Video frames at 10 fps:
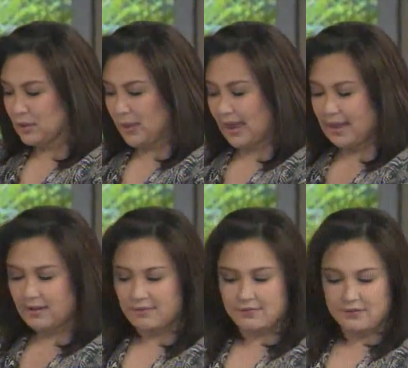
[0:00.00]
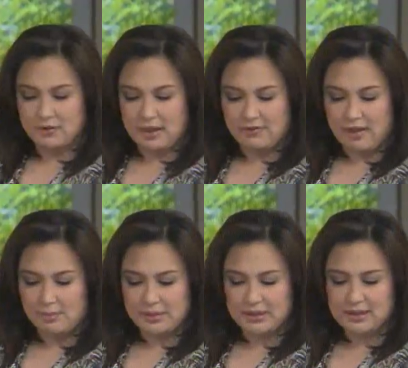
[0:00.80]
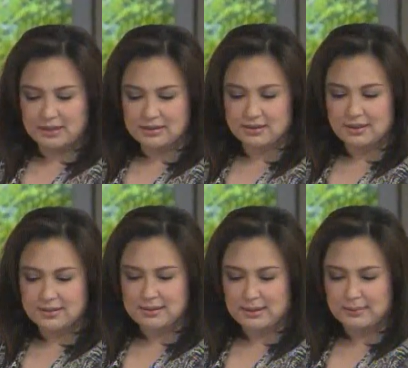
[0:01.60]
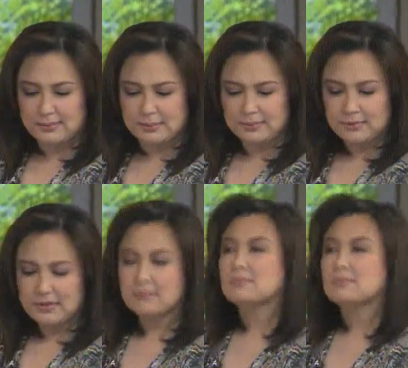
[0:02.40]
so you have you yeah. have how many cuts in There's this 15, album?